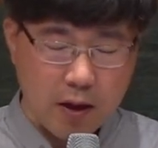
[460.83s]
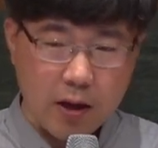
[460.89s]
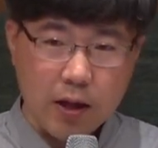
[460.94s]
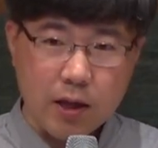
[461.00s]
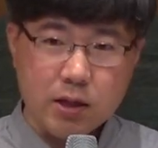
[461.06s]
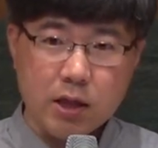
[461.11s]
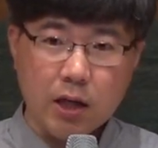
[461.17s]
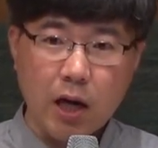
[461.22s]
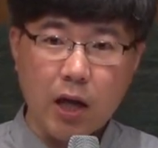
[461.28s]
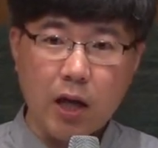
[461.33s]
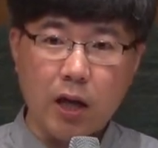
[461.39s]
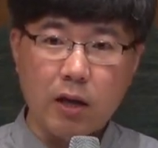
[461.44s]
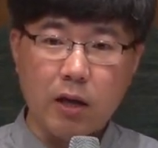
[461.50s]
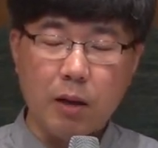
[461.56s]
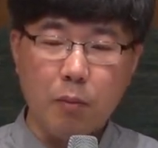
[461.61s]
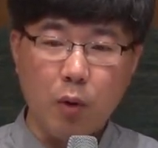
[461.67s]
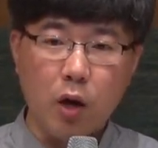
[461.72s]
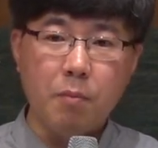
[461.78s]

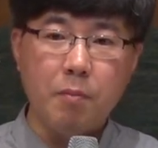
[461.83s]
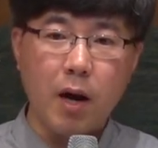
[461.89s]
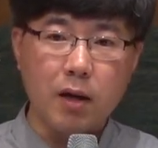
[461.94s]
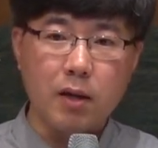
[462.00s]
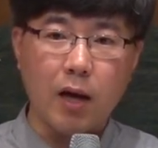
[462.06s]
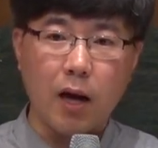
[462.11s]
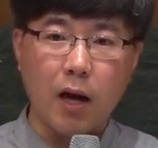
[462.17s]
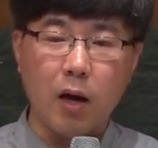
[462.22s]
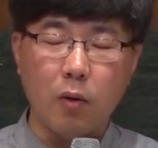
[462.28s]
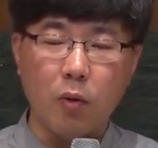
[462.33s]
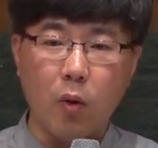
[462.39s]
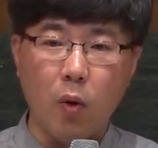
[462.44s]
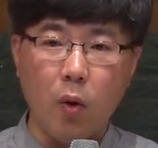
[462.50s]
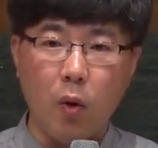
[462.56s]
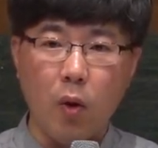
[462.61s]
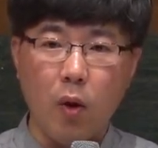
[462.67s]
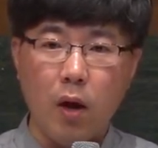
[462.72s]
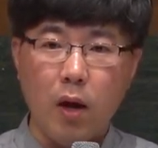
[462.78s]
이스라엘이
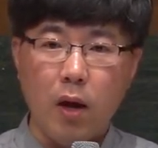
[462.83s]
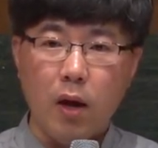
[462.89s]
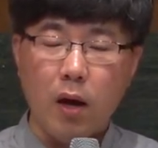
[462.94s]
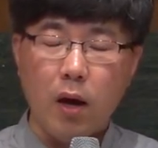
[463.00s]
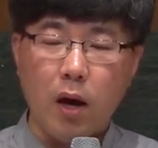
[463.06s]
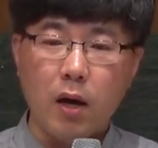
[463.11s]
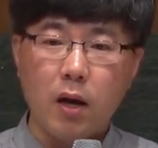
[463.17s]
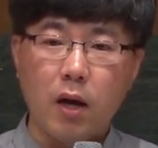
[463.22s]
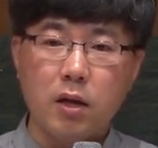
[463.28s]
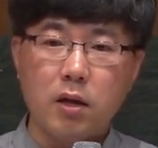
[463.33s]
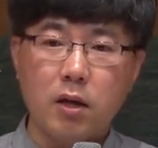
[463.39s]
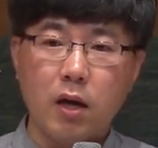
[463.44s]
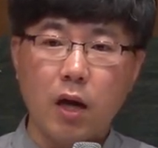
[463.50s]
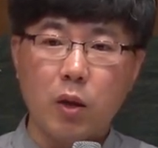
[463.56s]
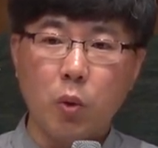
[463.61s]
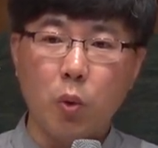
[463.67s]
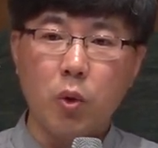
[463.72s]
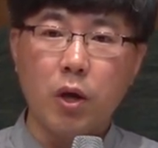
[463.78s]
멸망당하고
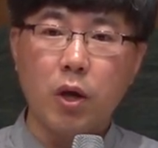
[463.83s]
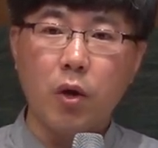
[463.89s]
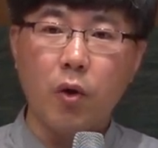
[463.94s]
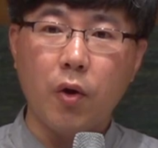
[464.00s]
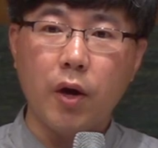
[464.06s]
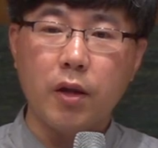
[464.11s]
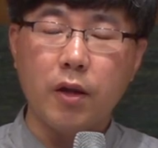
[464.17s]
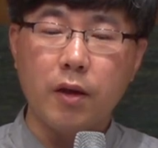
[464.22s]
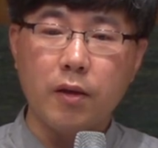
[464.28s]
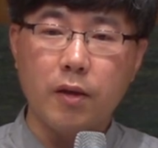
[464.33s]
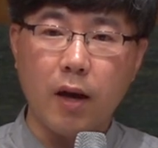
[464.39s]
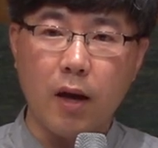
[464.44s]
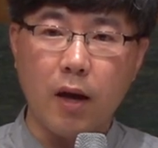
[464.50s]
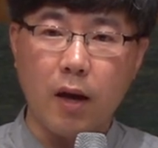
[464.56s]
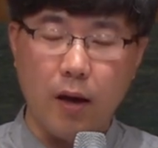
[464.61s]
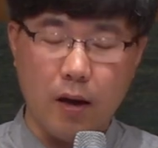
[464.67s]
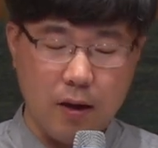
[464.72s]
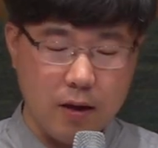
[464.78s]
하나님께 돌이켜야
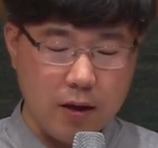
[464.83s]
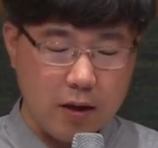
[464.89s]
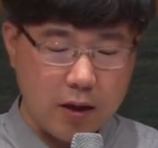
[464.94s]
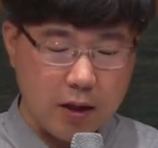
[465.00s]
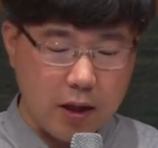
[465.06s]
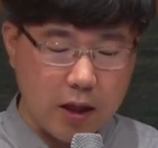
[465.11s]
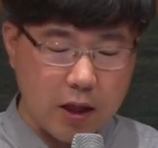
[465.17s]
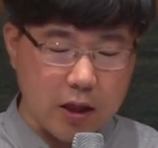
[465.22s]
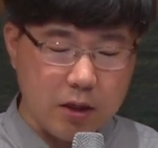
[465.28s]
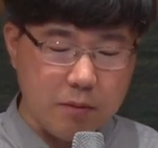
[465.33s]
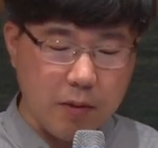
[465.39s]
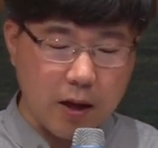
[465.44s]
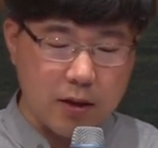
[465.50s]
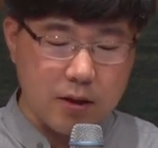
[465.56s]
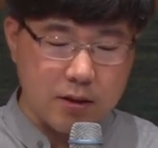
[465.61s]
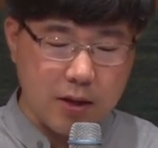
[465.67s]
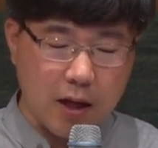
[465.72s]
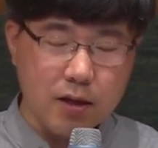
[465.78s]
된다. 이
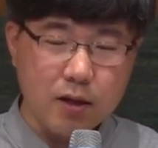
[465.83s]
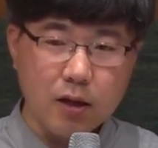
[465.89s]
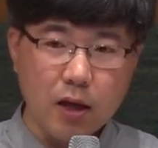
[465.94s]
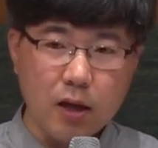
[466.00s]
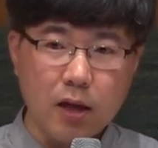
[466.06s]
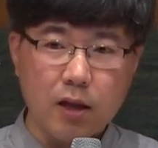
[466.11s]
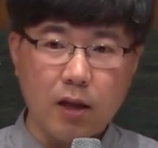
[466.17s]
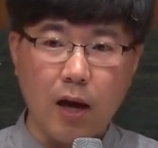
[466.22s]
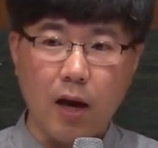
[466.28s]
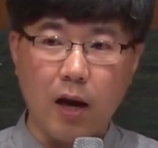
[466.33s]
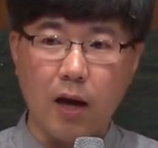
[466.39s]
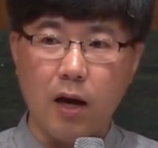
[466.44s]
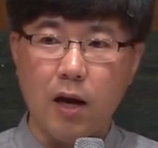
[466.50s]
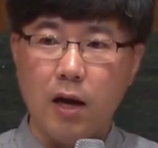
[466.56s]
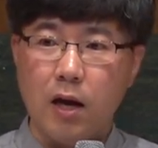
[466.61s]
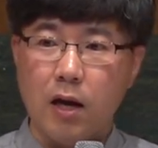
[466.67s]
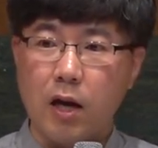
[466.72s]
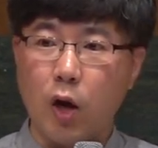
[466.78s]
길만이 사는
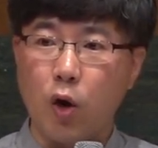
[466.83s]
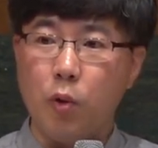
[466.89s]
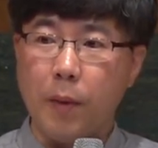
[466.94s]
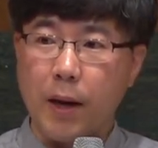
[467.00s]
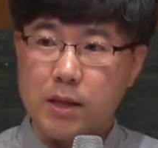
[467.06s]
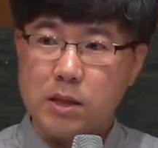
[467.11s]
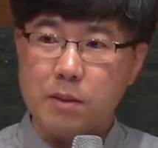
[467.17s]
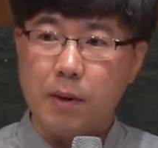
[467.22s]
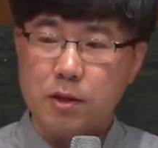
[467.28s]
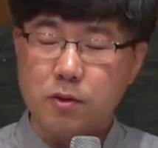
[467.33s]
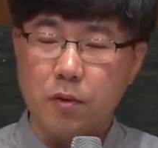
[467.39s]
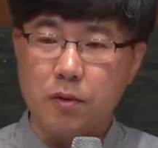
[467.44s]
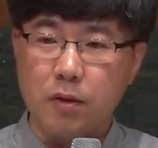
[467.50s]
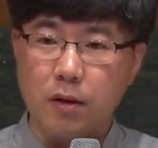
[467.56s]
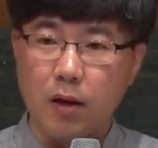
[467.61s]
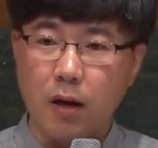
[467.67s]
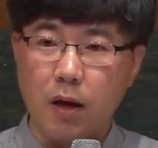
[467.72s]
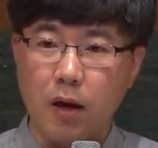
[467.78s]
길이다. 라고
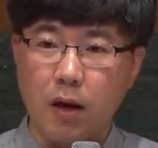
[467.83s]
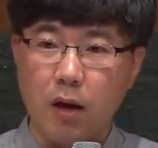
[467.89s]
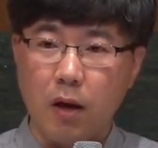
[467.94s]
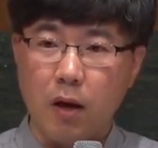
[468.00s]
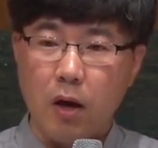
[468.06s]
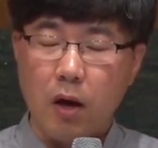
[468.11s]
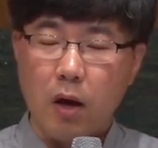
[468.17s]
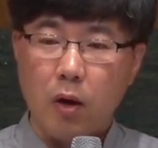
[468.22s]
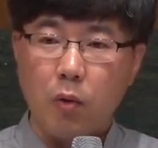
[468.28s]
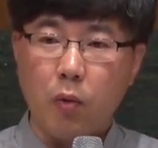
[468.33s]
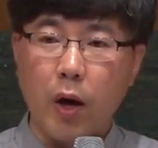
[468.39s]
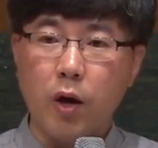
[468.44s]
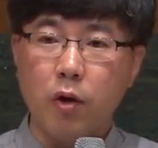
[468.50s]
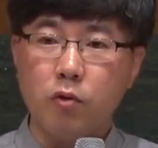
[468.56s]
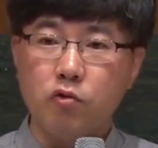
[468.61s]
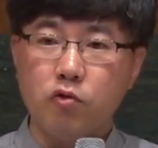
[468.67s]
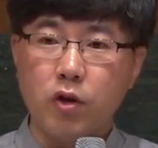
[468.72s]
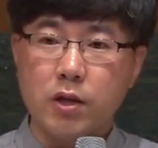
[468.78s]
말씀하셨는데,
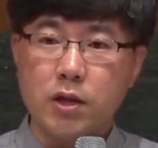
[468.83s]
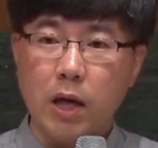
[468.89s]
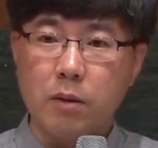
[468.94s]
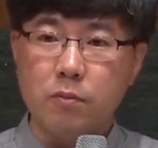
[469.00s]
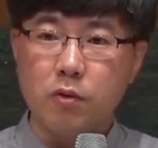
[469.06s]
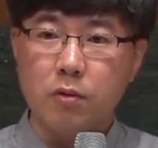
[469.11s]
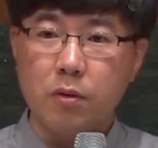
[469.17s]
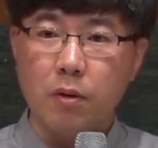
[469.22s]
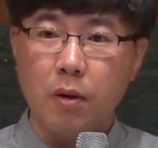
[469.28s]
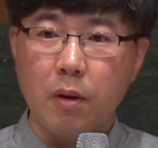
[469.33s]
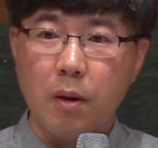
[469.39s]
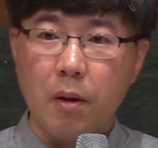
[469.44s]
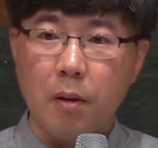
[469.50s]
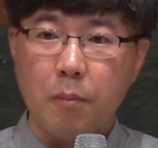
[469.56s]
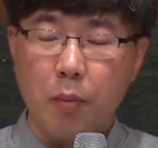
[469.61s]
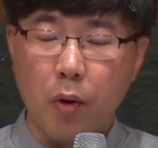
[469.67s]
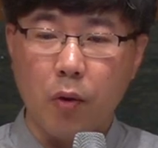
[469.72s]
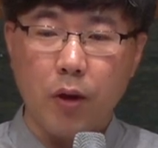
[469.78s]
과연 우리 삶은
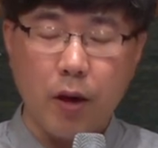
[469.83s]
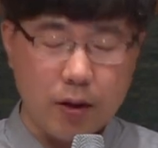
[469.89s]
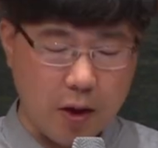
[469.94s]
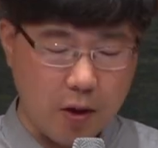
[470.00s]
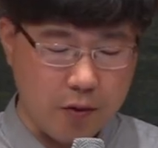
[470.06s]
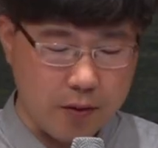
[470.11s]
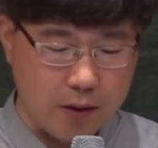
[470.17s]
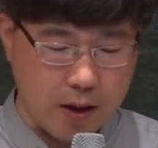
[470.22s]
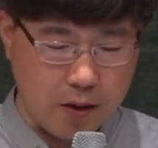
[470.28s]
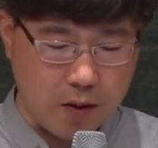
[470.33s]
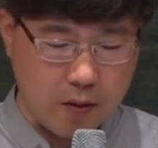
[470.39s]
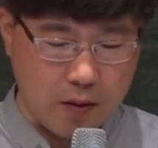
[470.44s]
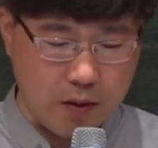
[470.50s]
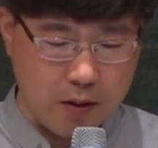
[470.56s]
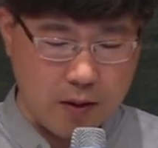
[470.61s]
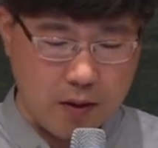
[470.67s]
변화되었나요?